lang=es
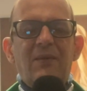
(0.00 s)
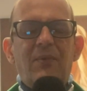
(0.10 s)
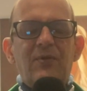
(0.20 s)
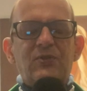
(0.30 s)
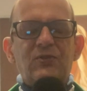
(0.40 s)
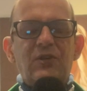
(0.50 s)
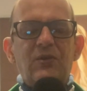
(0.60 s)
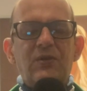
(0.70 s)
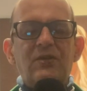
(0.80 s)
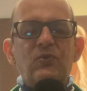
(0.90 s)
por nuestro
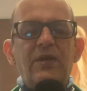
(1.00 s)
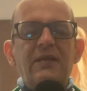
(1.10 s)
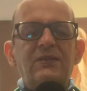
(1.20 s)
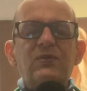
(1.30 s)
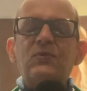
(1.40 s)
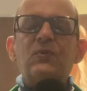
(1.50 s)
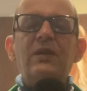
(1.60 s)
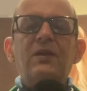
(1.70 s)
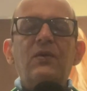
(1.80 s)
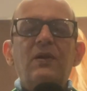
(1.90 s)
Señor Jesucristo, tu
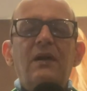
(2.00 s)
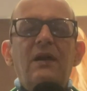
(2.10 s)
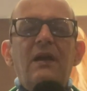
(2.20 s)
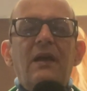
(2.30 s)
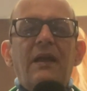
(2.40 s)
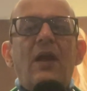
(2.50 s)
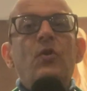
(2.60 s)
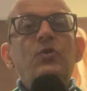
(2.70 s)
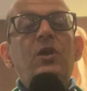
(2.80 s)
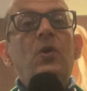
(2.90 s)
Hijo, que
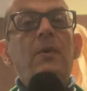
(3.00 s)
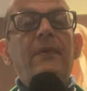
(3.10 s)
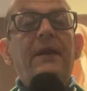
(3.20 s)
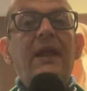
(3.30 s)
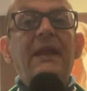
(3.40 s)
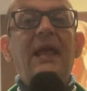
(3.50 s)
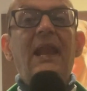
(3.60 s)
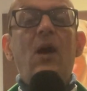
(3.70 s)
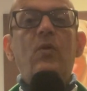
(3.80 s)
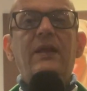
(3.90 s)
contigo vive y reina en
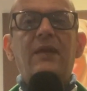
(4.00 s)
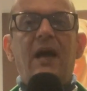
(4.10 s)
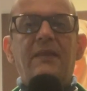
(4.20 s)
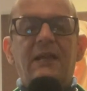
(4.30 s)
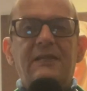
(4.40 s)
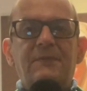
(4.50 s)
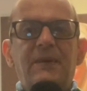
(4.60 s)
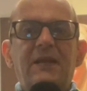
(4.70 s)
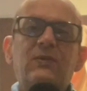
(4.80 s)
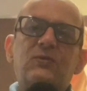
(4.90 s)
la unidad del
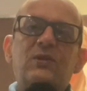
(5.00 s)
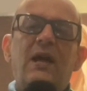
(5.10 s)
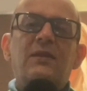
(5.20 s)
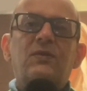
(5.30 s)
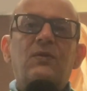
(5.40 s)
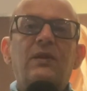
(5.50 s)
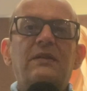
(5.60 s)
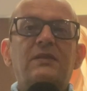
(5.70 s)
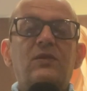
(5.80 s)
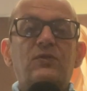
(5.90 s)
Espíritu Santo y
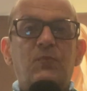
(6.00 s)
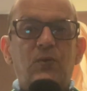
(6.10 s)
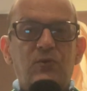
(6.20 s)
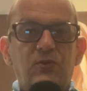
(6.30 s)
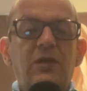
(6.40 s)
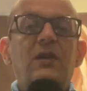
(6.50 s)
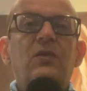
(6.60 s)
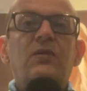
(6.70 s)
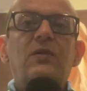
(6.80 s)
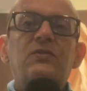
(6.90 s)
es Dios por los
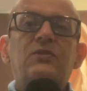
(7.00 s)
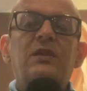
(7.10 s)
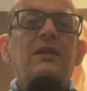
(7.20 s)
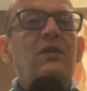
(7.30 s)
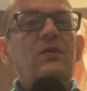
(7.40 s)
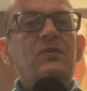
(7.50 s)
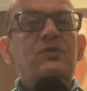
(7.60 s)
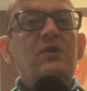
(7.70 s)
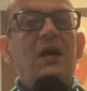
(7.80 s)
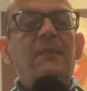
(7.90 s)
siglos de los
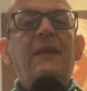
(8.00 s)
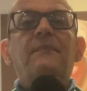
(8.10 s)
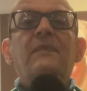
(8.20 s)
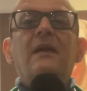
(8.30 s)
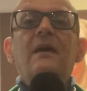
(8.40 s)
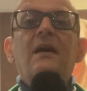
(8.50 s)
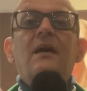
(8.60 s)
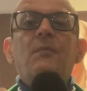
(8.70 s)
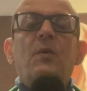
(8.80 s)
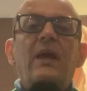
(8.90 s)
siglos. Amén.
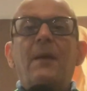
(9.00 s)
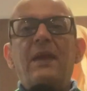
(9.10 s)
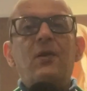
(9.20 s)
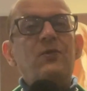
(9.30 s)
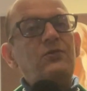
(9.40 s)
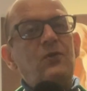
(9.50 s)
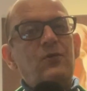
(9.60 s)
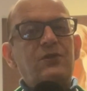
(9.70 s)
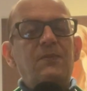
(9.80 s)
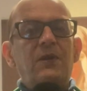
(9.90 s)
Muy bien amigos,
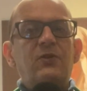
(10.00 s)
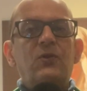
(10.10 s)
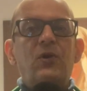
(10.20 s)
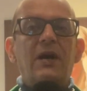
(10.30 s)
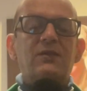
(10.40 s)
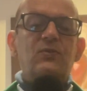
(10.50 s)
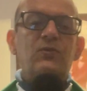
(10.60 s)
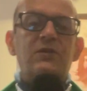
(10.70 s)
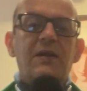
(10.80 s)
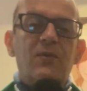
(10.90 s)
los invito a escuchar